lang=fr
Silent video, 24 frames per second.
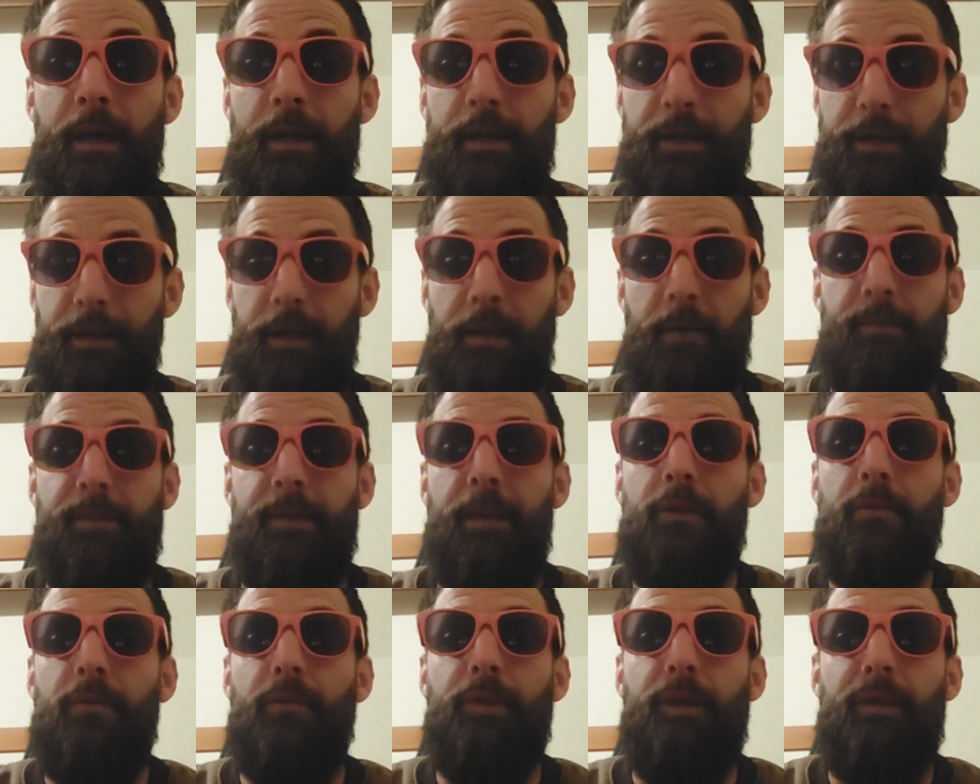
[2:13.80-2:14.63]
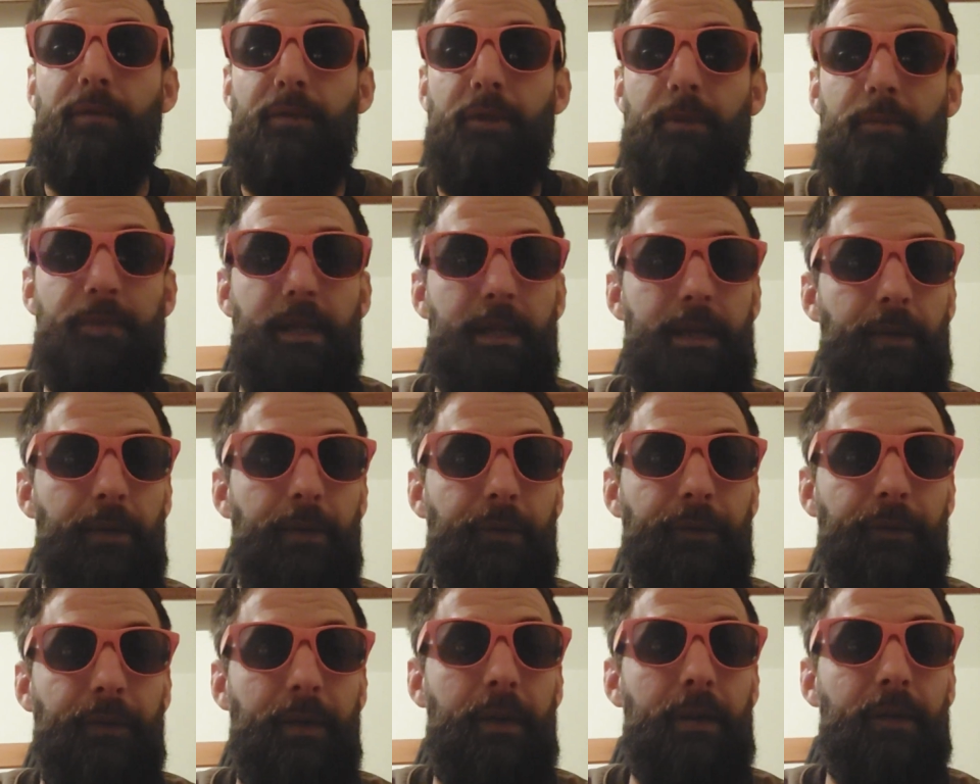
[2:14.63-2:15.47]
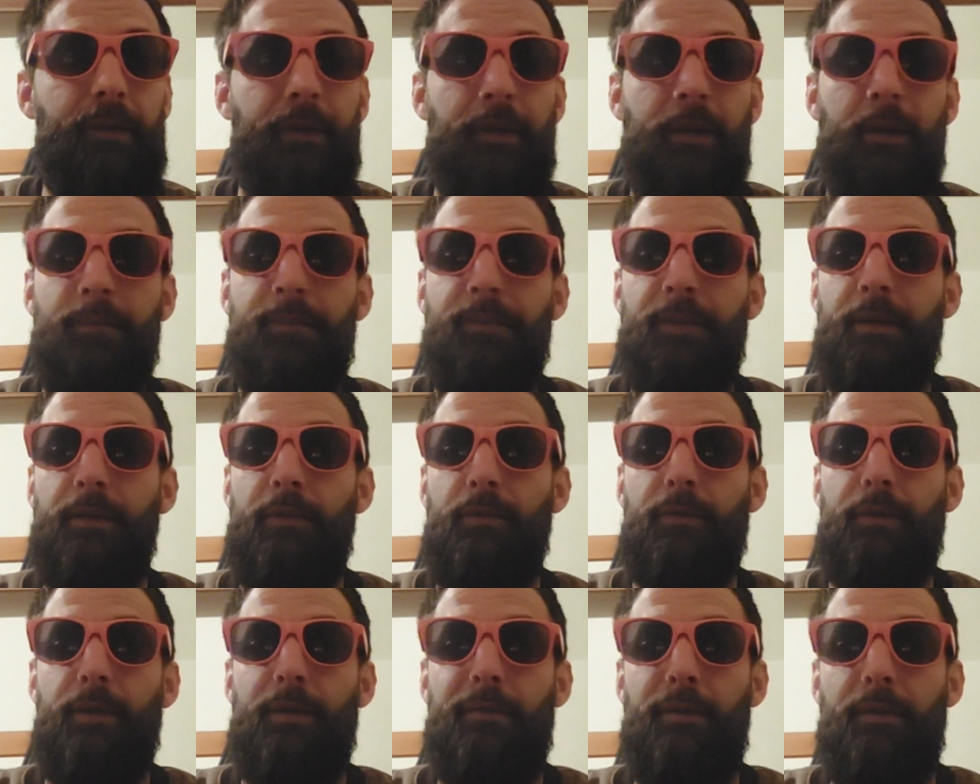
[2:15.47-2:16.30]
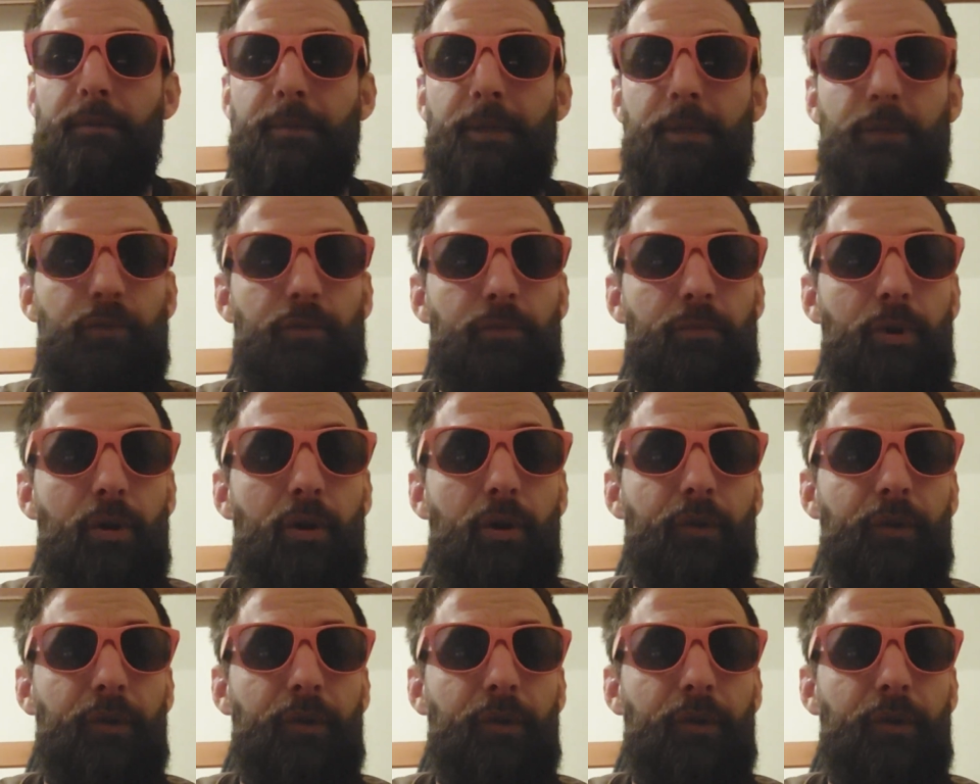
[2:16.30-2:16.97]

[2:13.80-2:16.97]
C'est comme ça qu'on développe des cancers, c'est comme ça qu'on développe des tumeurs,